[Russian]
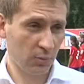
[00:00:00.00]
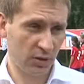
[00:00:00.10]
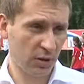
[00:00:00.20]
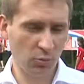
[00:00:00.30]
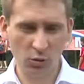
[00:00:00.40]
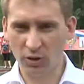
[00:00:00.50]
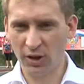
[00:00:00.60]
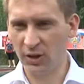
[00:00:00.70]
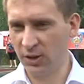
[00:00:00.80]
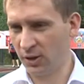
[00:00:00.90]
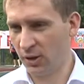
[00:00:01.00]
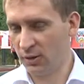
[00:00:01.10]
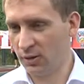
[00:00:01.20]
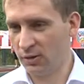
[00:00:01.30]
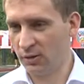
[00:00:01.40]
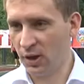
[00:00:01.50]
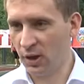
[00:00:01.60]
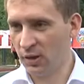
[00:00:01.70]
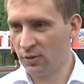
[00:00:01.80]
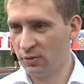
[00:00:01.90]
Баскетбол, легкая атлетика – это
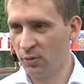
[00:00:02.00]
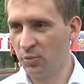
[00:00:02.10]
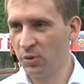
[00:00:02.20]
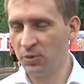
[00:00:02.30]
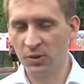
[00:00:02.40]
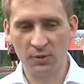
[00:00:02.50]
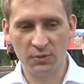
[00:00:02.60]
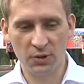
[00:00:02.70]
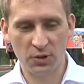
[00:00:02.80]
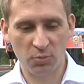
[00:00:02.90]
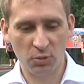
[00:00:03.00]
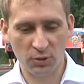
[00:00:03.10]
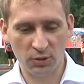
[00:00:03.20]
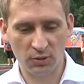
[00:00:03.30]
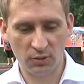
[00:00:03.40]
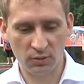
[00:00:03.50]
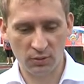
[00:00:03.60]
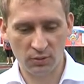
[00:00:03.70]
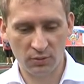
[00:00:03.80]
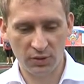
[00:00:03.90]
любимые виды спорта
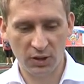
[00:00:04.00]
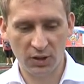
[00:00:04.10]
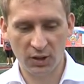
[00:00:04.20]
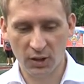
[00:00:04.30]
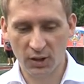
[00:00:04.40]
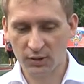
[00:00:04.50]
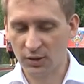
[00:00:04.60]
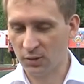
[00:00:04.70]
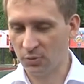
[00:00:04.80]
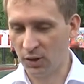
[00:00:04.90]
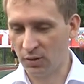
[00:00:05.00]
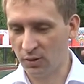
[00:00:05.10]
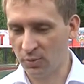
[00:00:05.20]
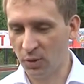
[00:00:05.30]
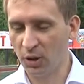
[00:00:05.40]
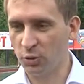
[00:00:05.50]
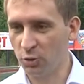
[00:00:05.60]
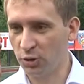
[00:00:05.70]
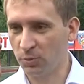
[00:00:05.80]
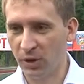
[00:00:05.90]
всех, скажем так,
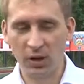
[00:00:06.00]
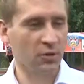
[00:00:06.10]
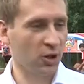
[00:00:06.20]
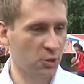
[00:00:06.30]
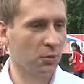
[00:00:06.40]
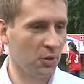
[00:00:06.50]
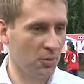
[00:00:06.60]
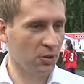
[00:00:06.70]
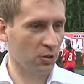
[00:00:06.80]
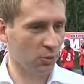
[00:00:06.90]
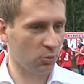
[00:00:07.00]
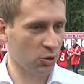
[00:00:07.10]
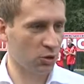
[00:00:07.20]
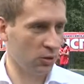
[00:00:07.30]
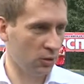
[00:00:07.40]
молодежи, по крайней мере, нашего времени это точно.